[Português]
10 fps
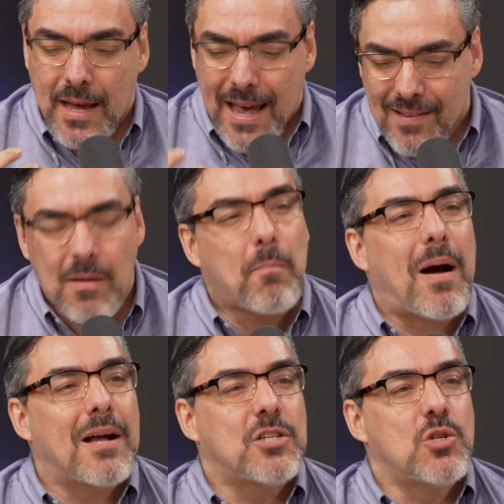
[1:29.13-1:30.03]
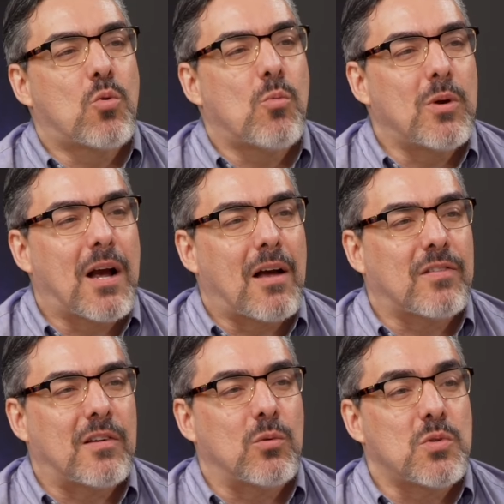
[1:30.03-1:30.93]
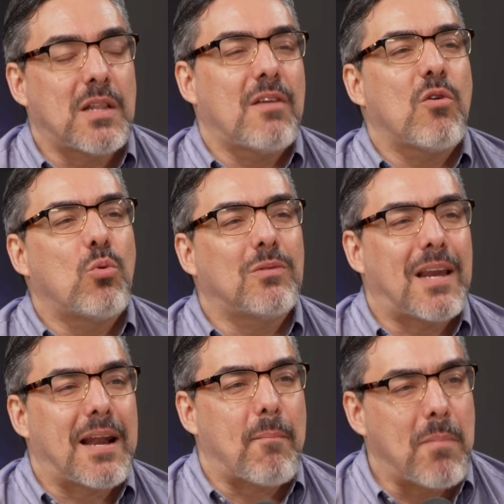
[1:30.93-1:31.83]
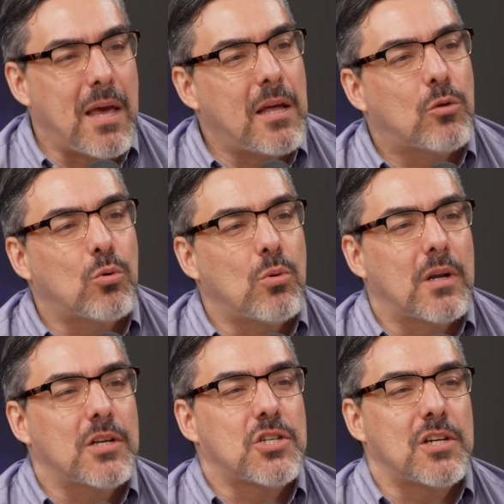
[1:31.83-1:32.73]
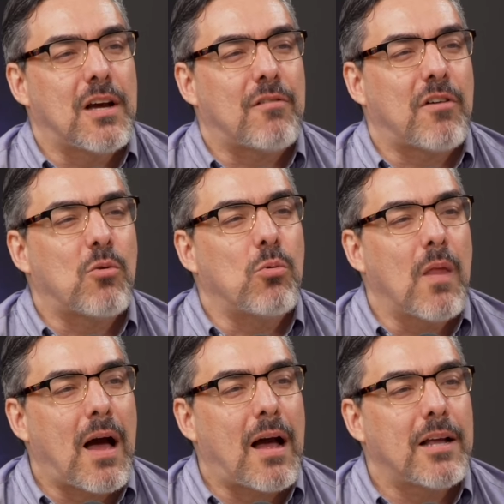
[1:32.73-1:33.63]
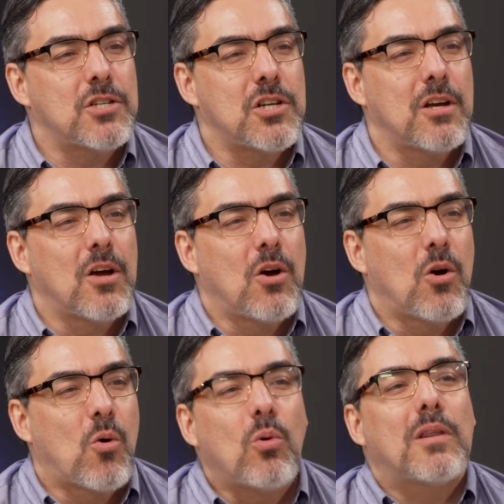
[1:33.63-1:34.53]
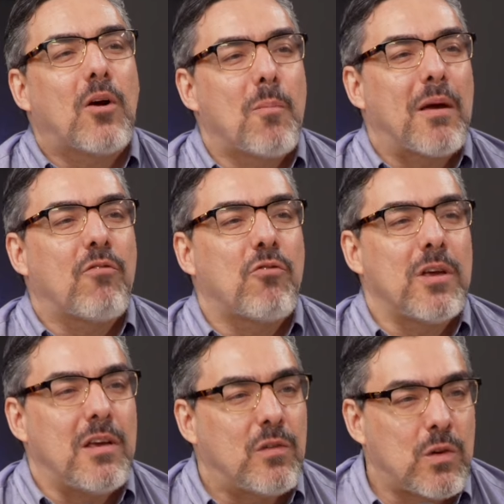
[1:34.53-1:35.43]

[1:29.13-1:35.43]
Essa parte de comunicação, você teve algum treinamento durante a faculdade? Conta como é que foi isso,